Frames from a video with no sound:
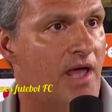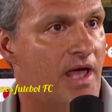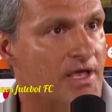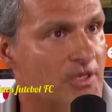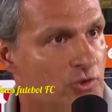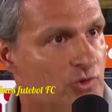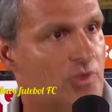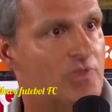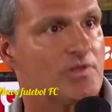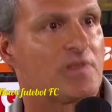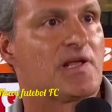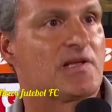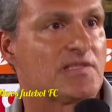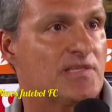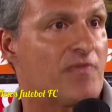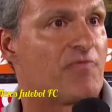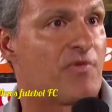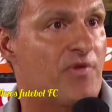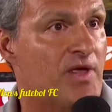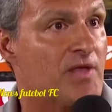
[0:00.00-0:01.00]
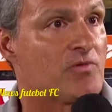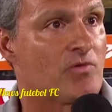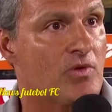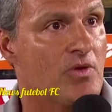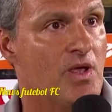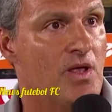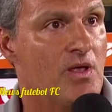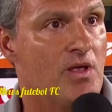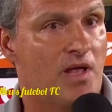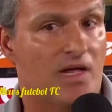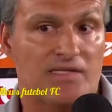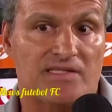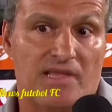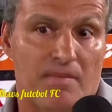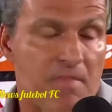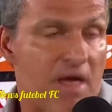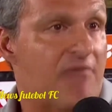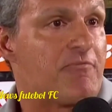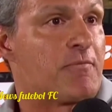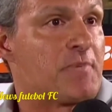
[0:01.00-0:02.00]
É isso que tem que ser feito? A
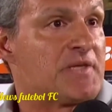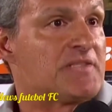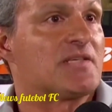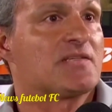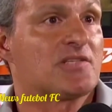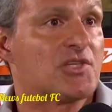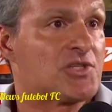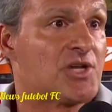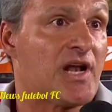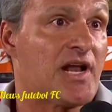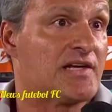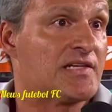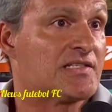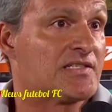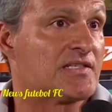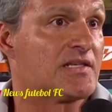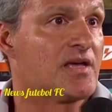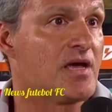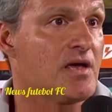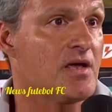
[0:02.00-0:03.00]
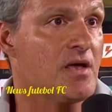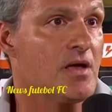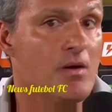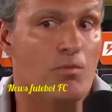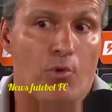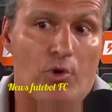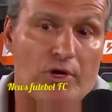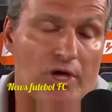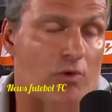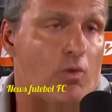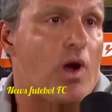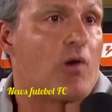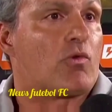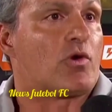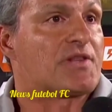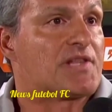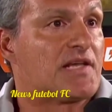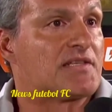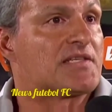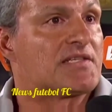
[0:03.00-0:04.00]
CBF precisa esclarecer, porque não
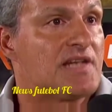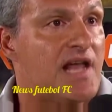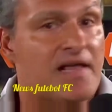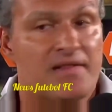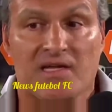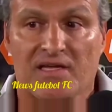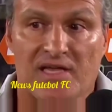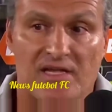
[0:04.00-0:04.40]
acontece nada.